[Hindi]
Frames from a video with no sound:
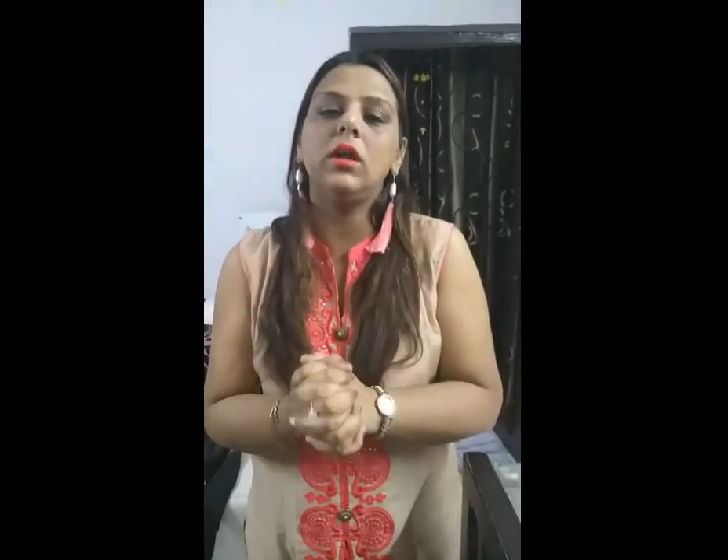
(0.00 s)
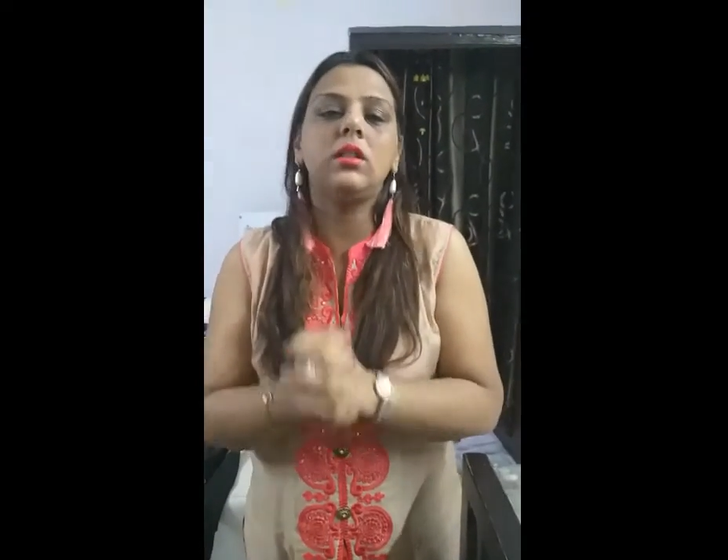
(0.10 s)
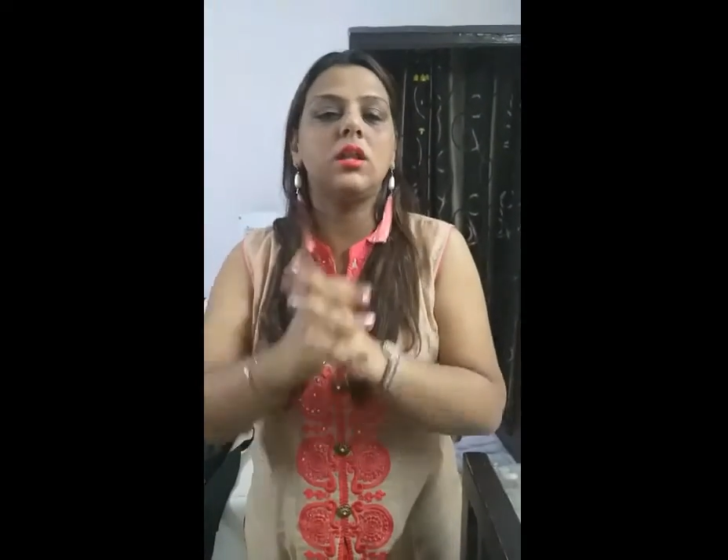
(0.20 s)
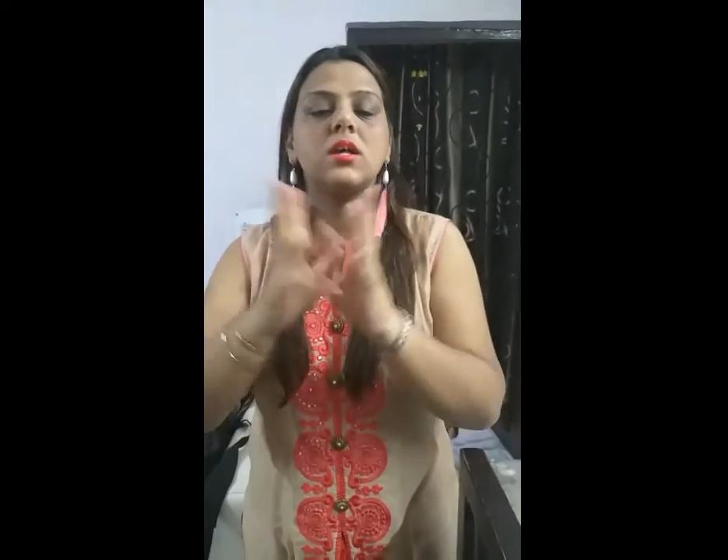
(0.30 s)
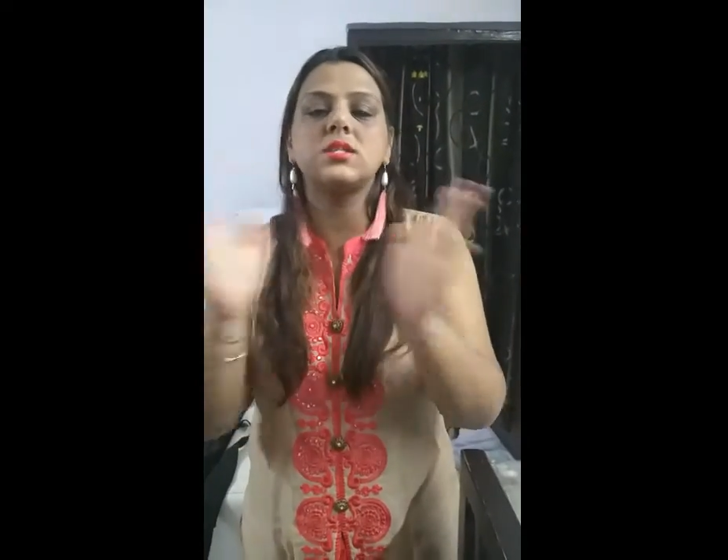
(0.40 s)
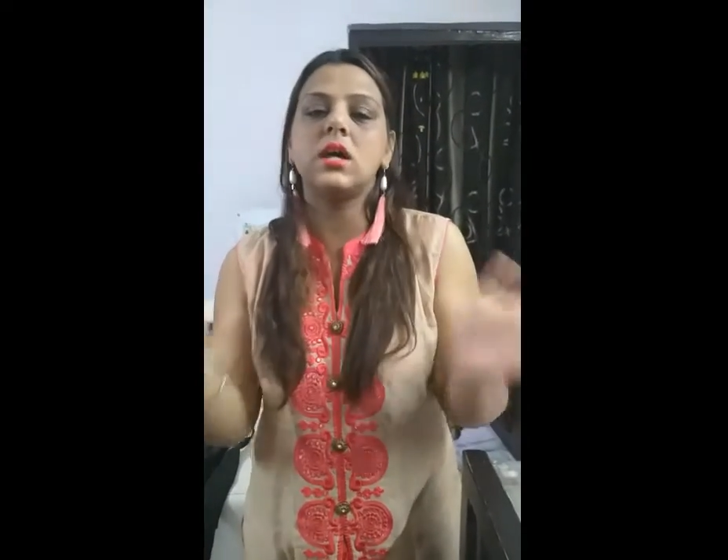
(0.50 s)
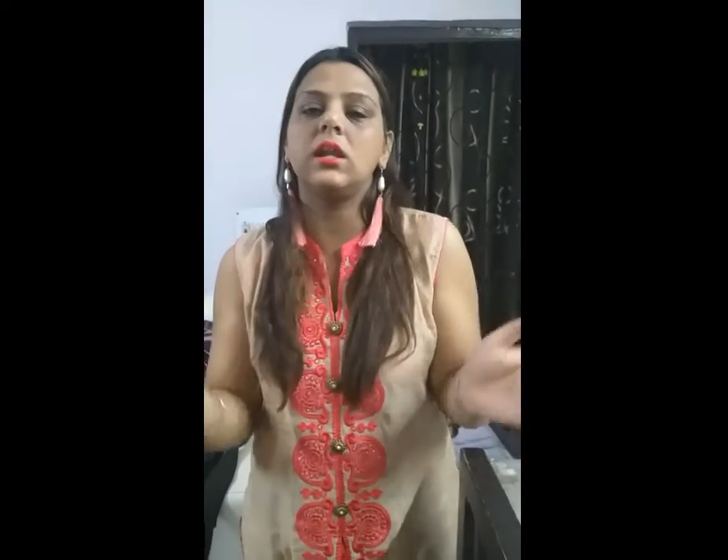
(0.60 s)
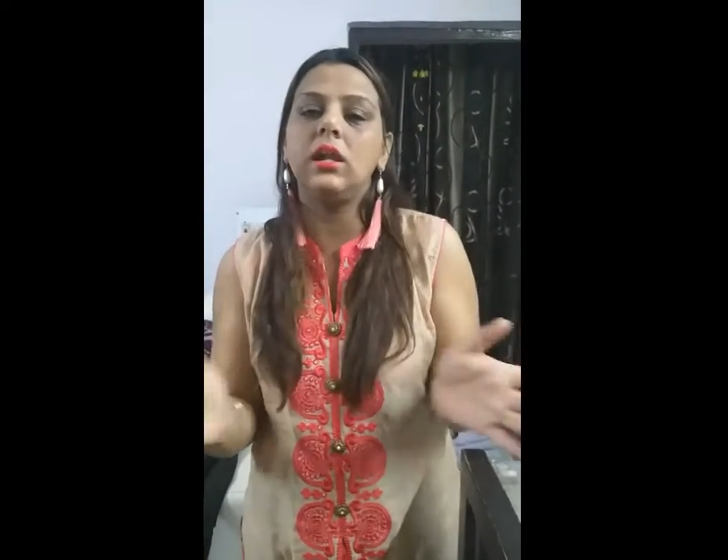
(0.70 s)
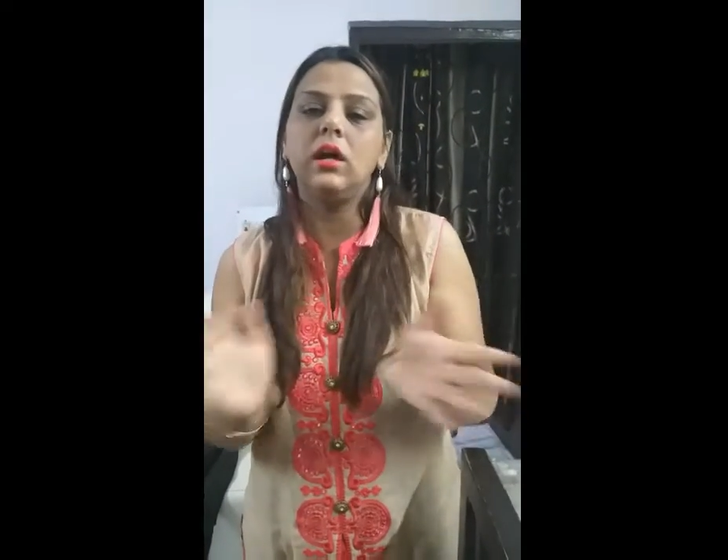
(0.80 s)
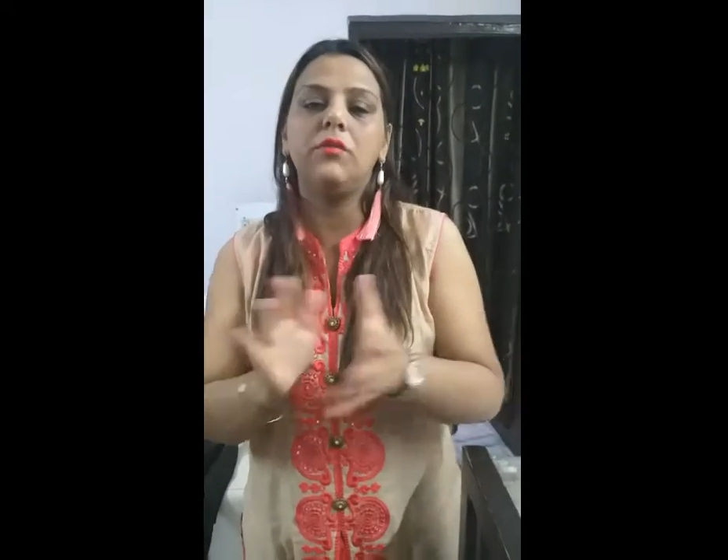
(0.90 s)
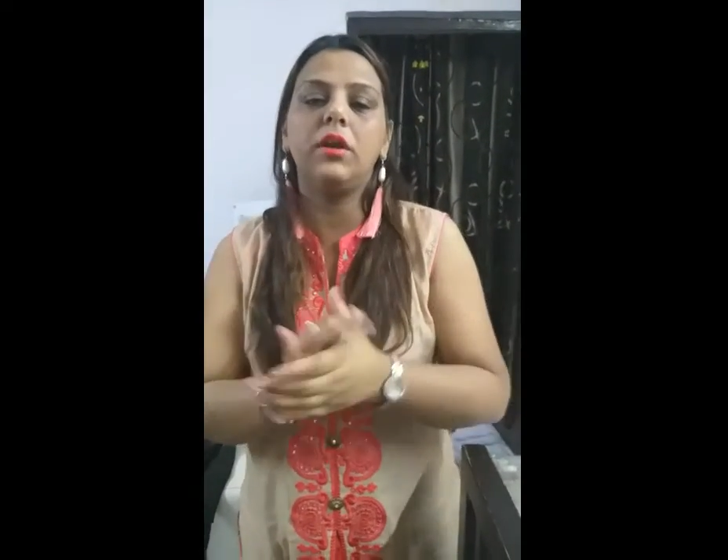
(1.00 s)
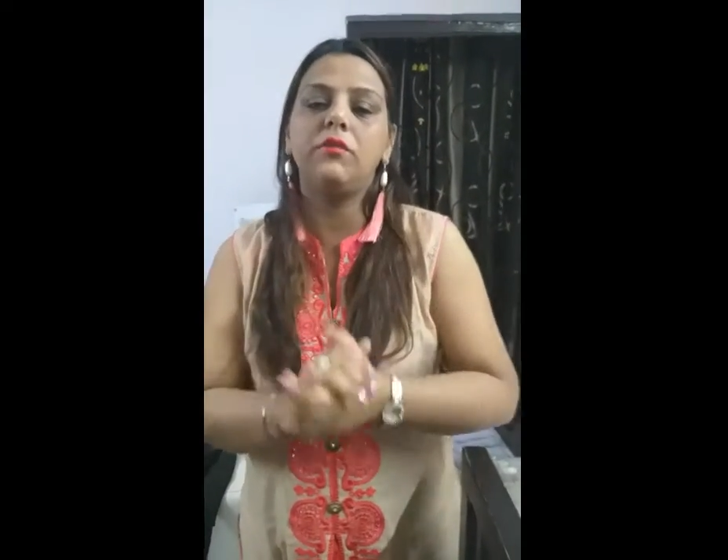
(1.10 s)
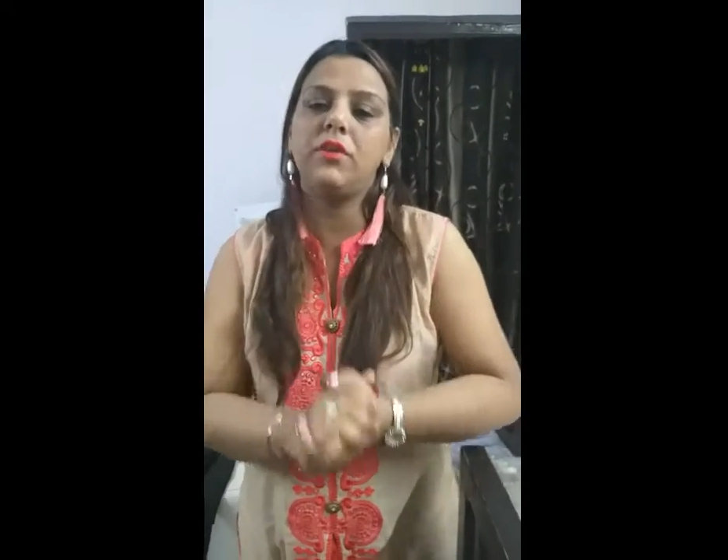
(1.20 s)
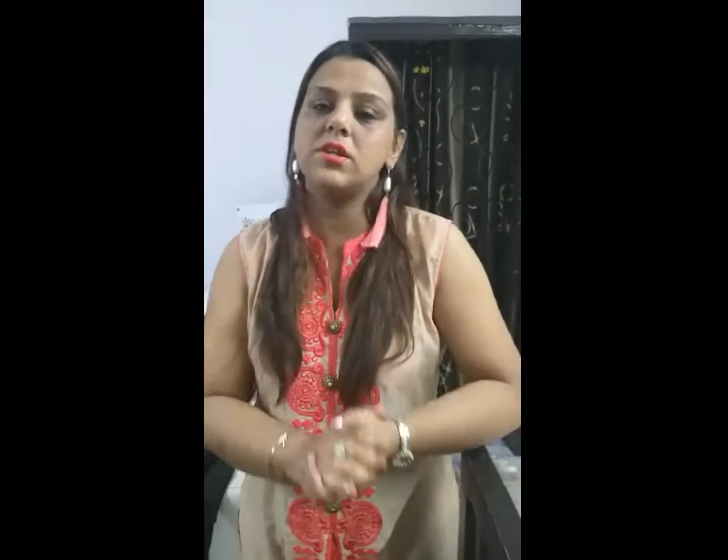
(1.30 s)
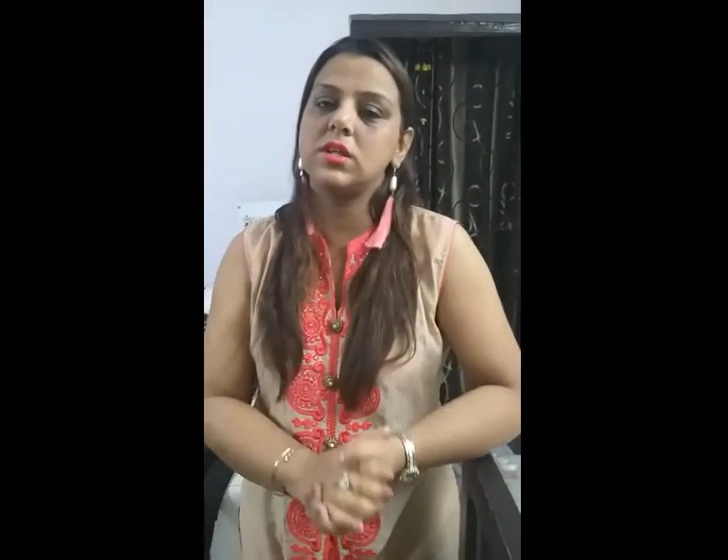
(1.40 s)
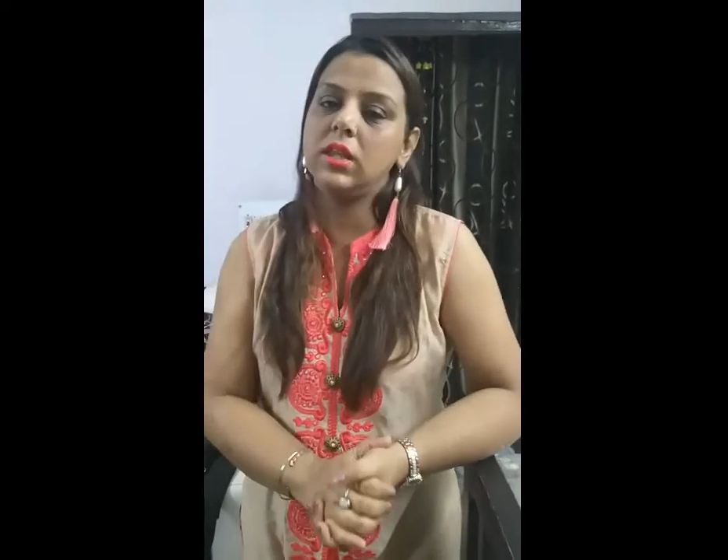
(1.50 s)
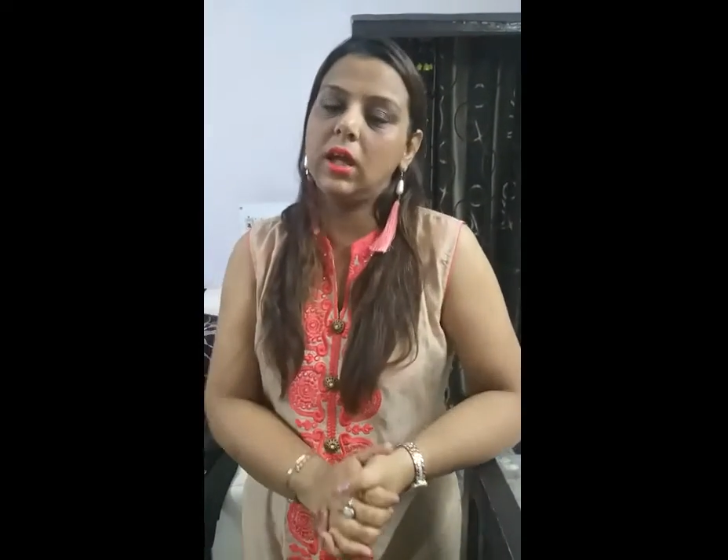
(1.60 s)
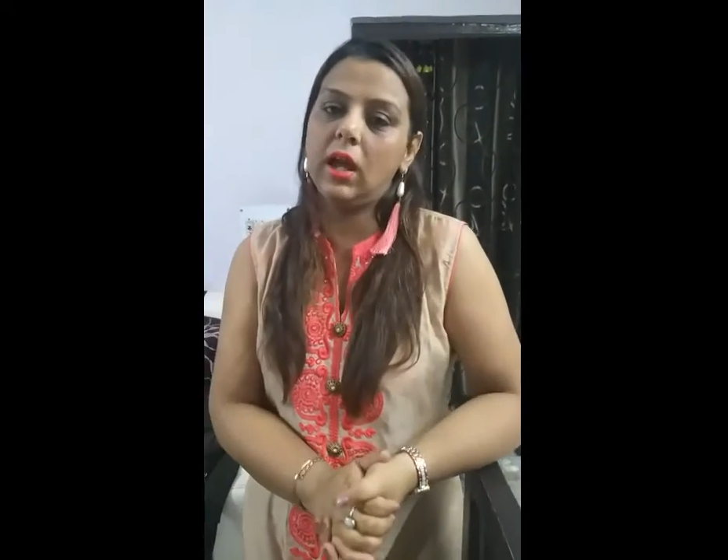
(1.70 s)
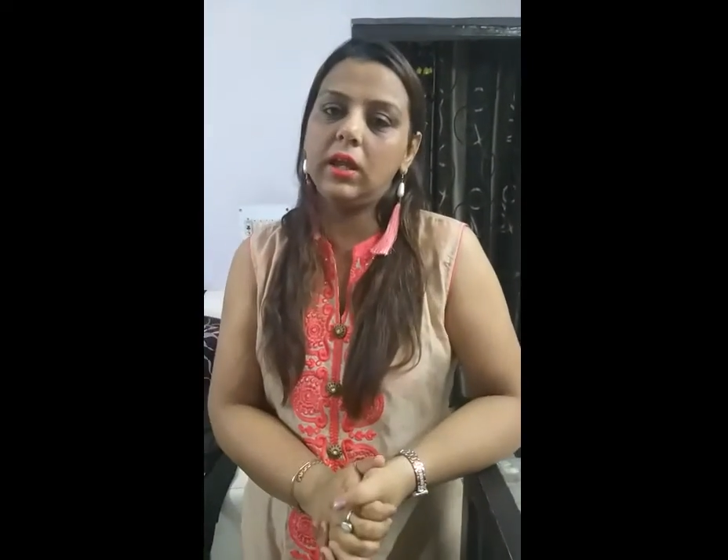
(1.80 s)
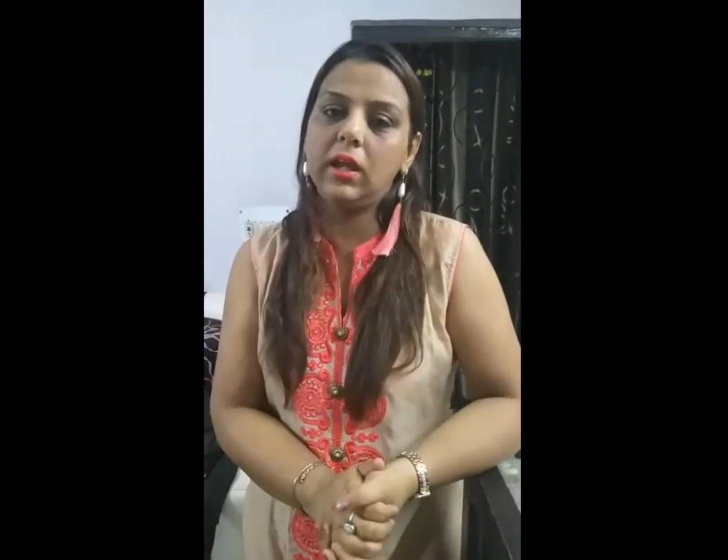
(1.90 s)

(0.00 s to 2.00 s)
इतना सारा लव एंड अफेक्शन दिखाने